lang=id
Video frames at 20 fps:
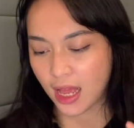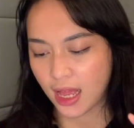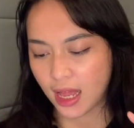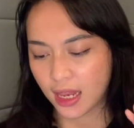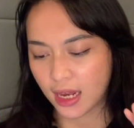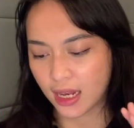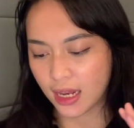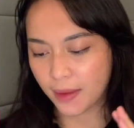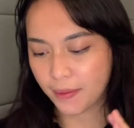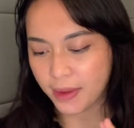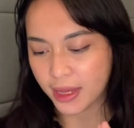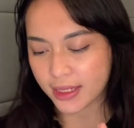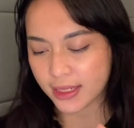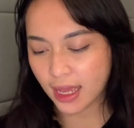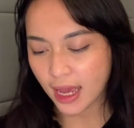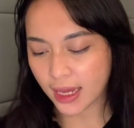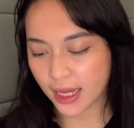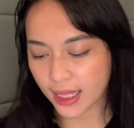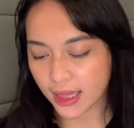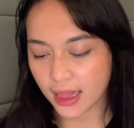Lebih
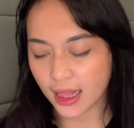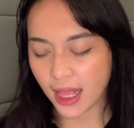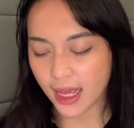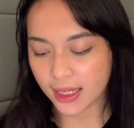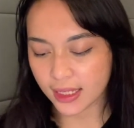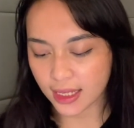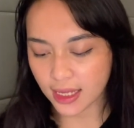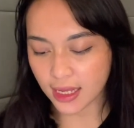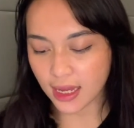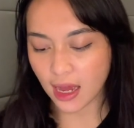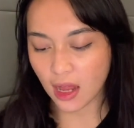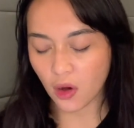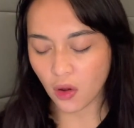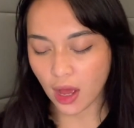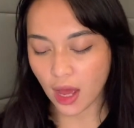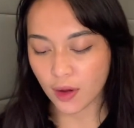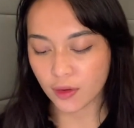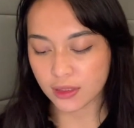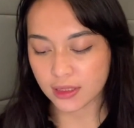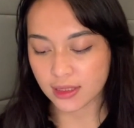sakit lagi kalau
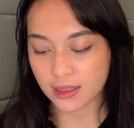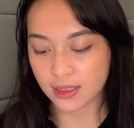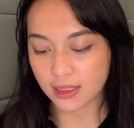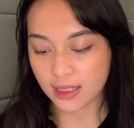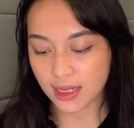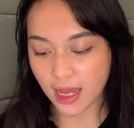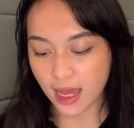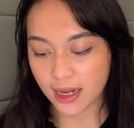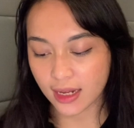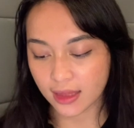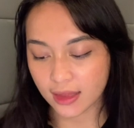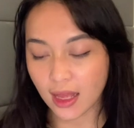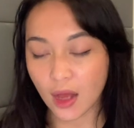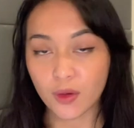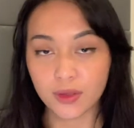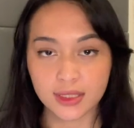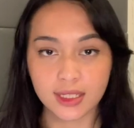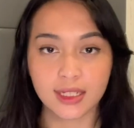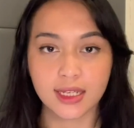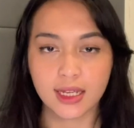harus nyari
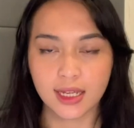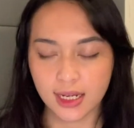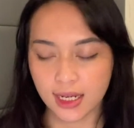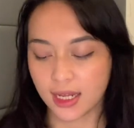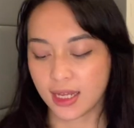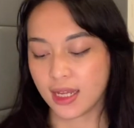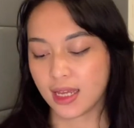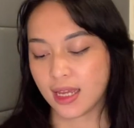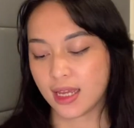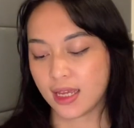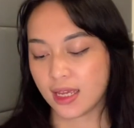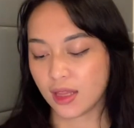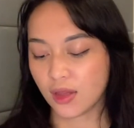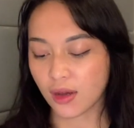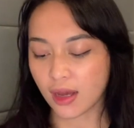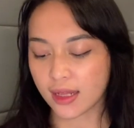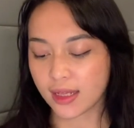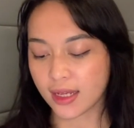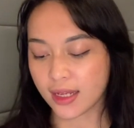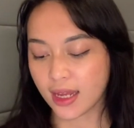tahu sendiri,
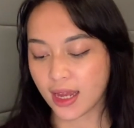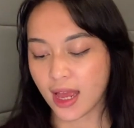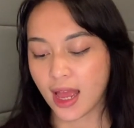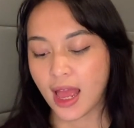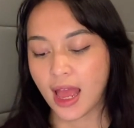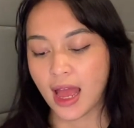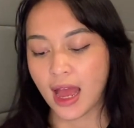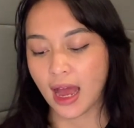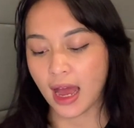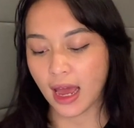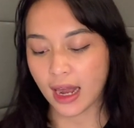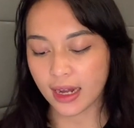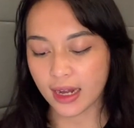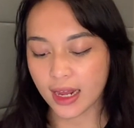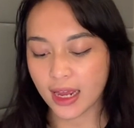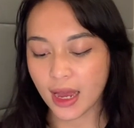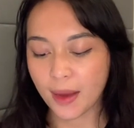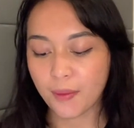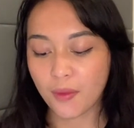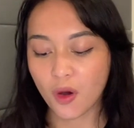gitu katanya.
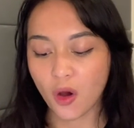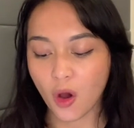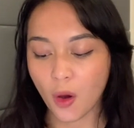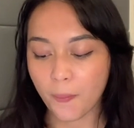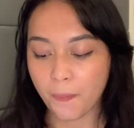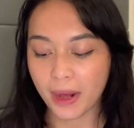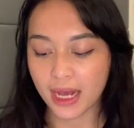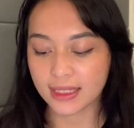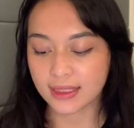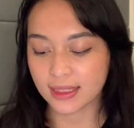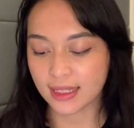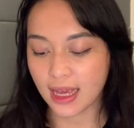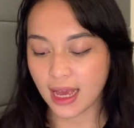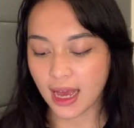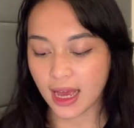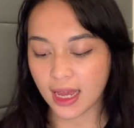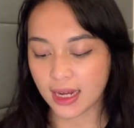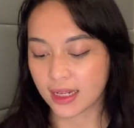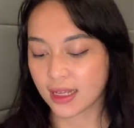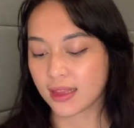Karena yang bohong pasti
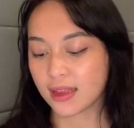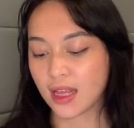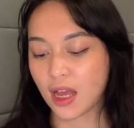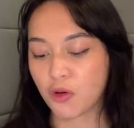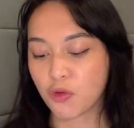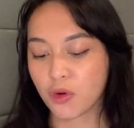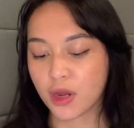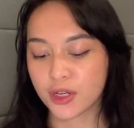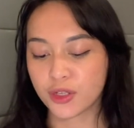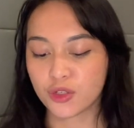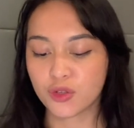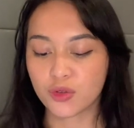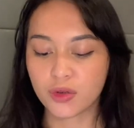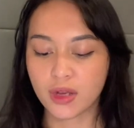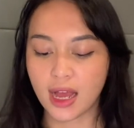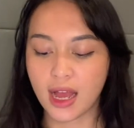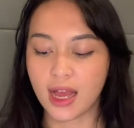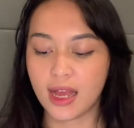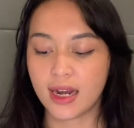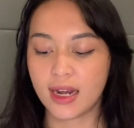akan ketahuan
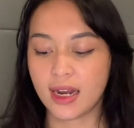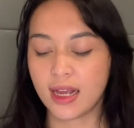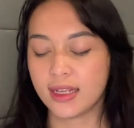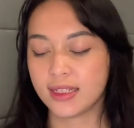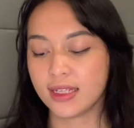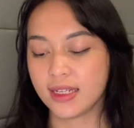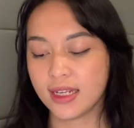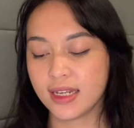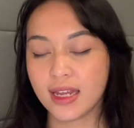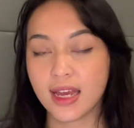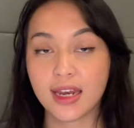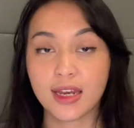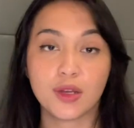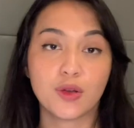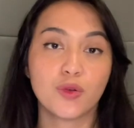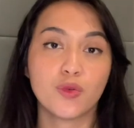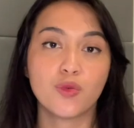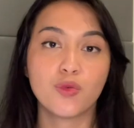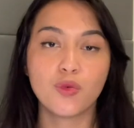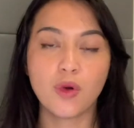juga. Nah, jadi dari
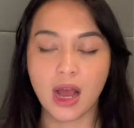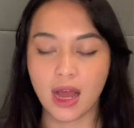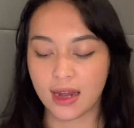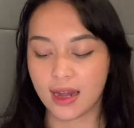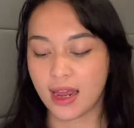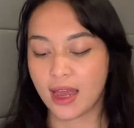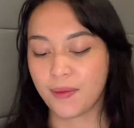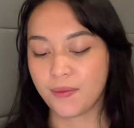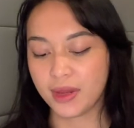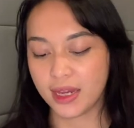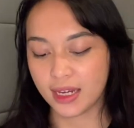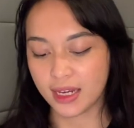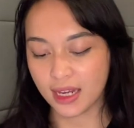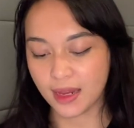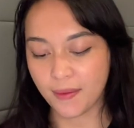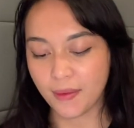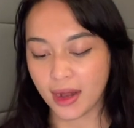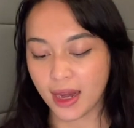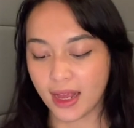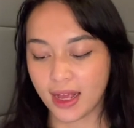dua DM
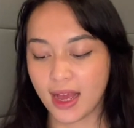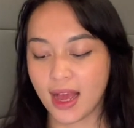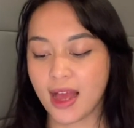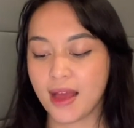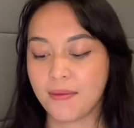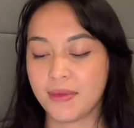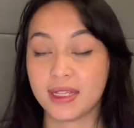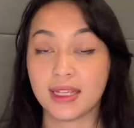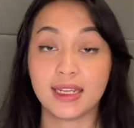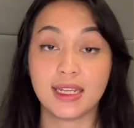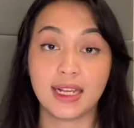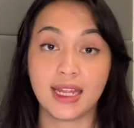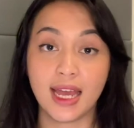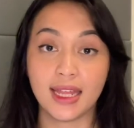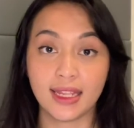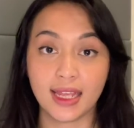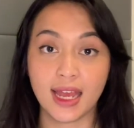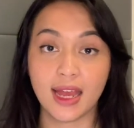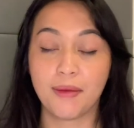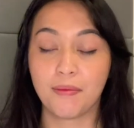ini mereka bisa
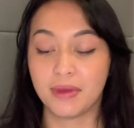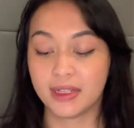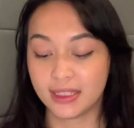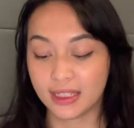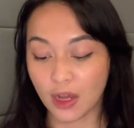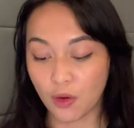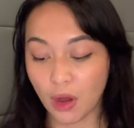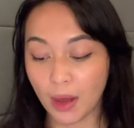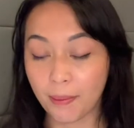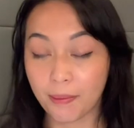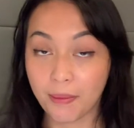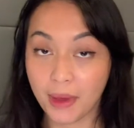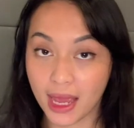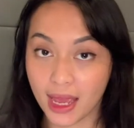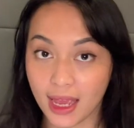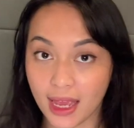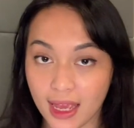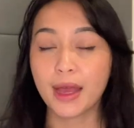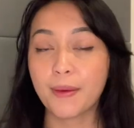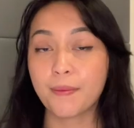dilihat ya menjawab
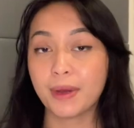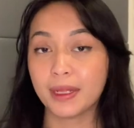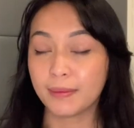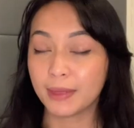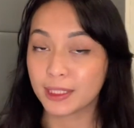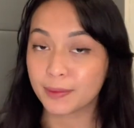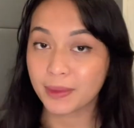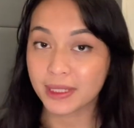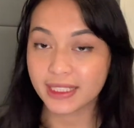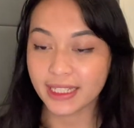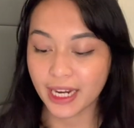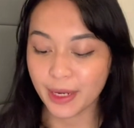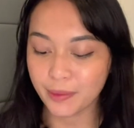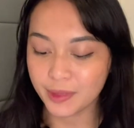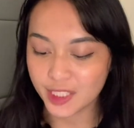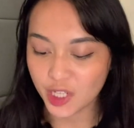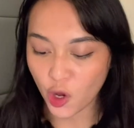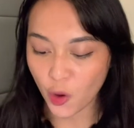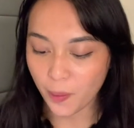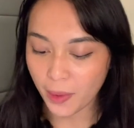B. 14%
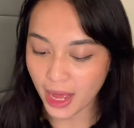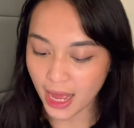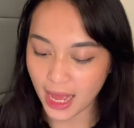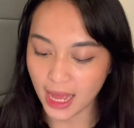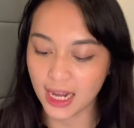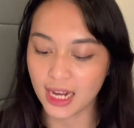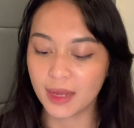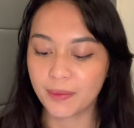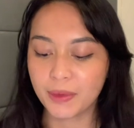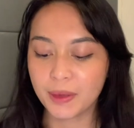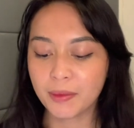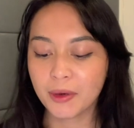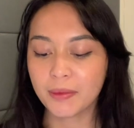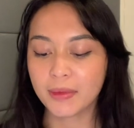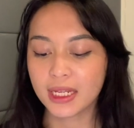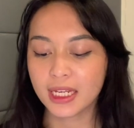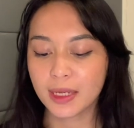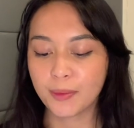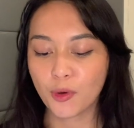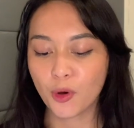menjawab A, lebih
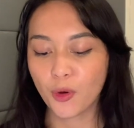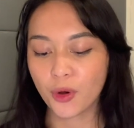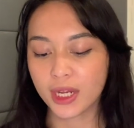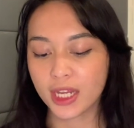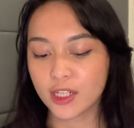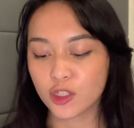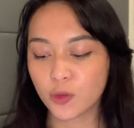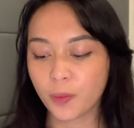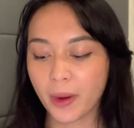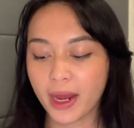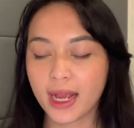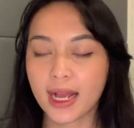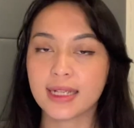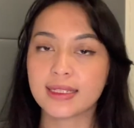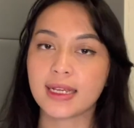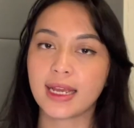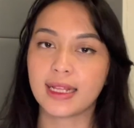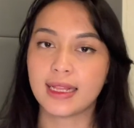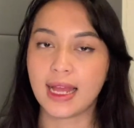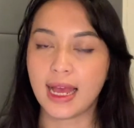memilih dibohongin supaya
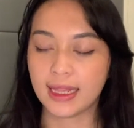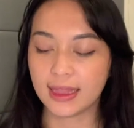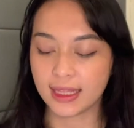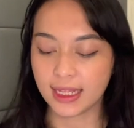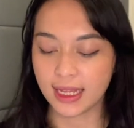nggak sakit hati.